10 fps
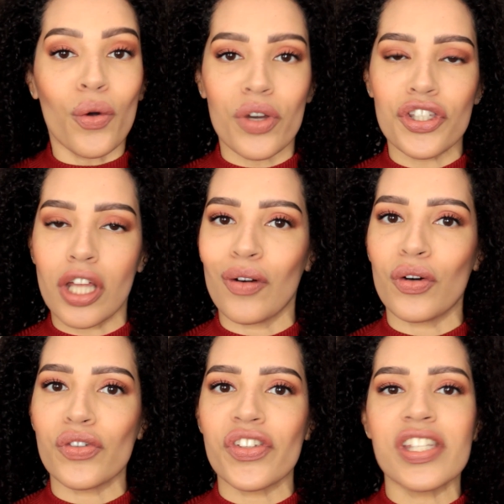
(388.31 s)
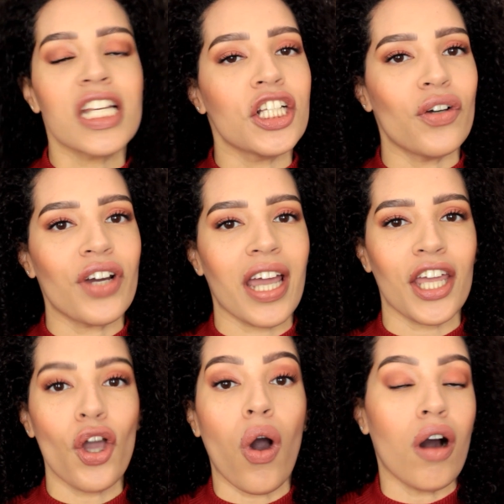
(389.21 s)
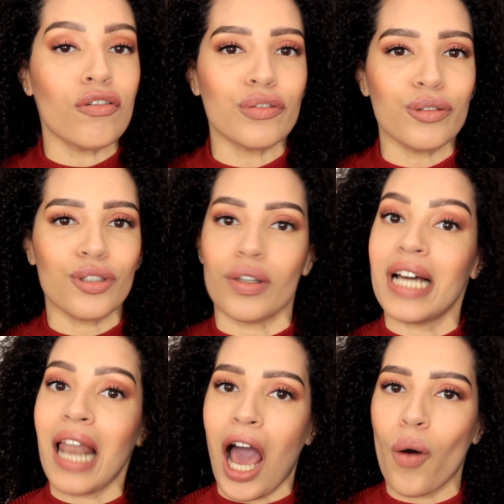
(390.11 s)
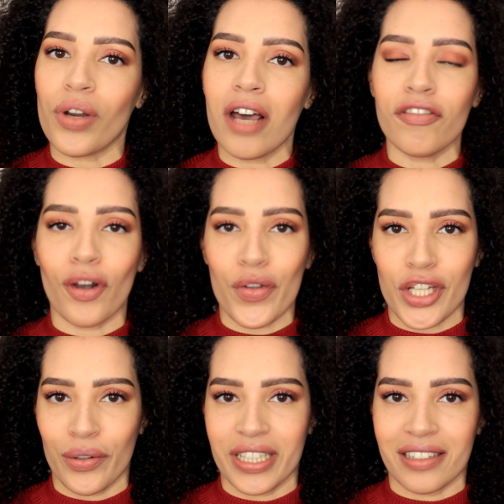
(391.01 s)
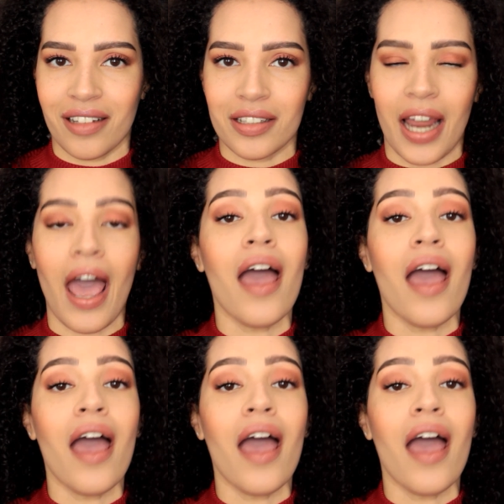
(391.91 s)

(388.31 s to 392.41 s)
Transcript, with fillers: questo è un consiglio che io ho avuto da Laura, Felosi83,